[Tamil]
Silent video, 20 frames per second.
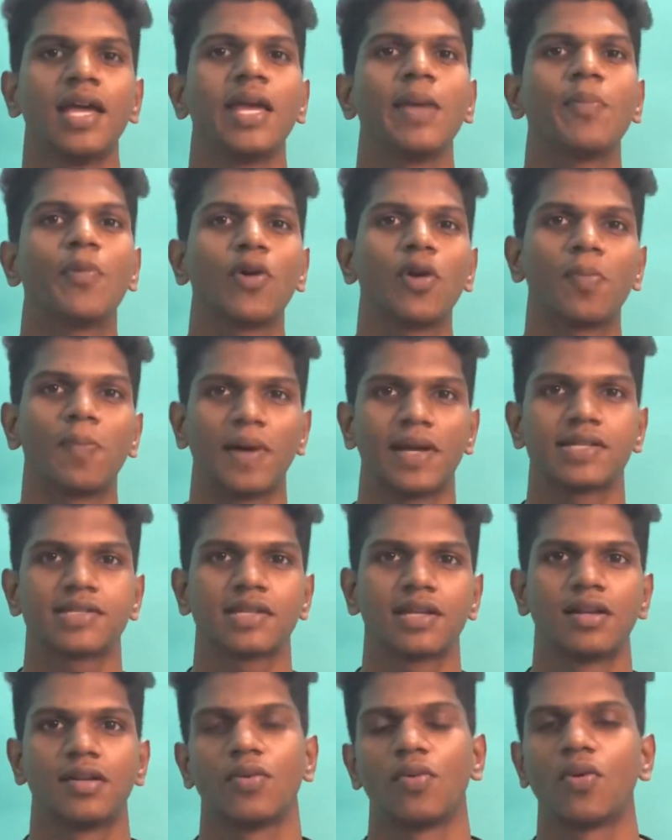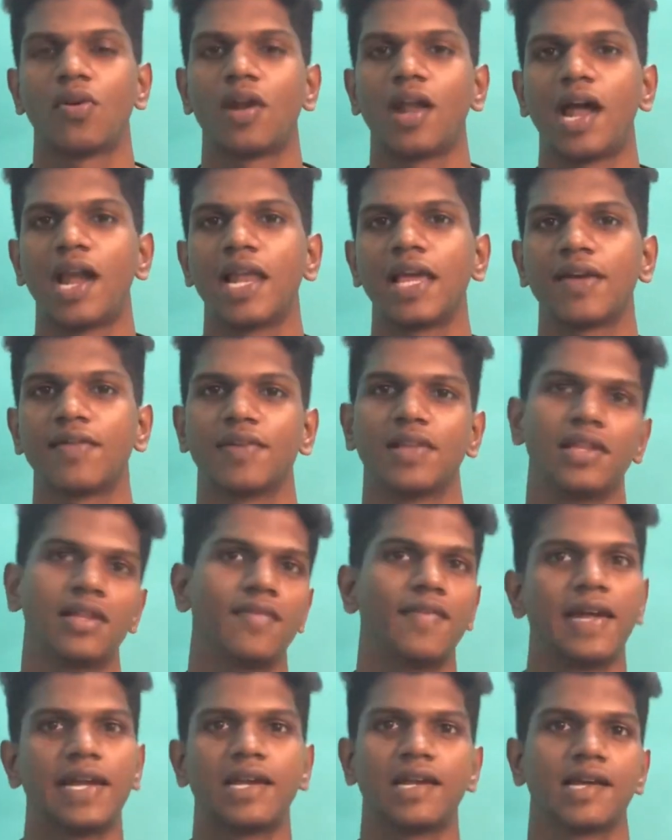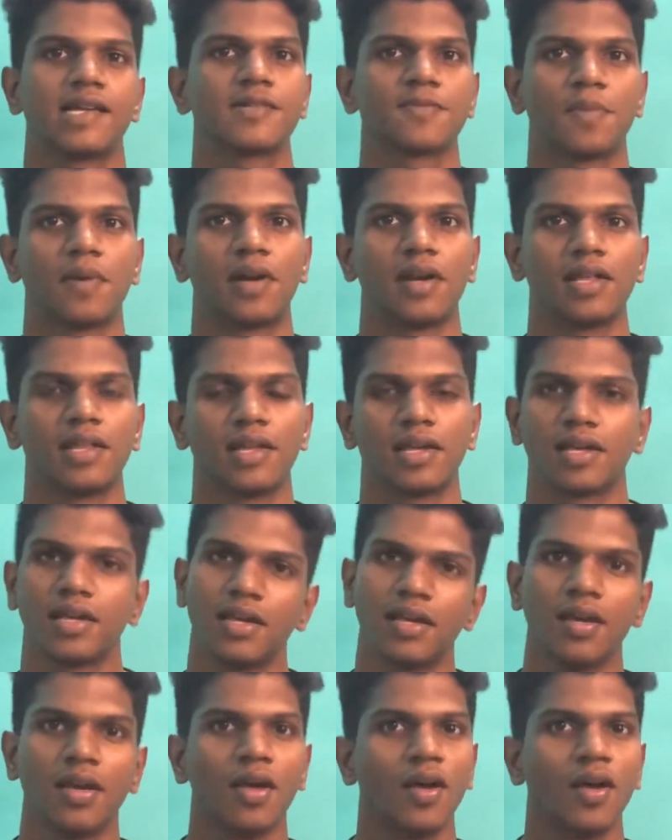இப்போ ஒரு பர்சன் ஒரு நாளைக்கு வந்து வெயிட் லாஸ் பண்றதுக்கு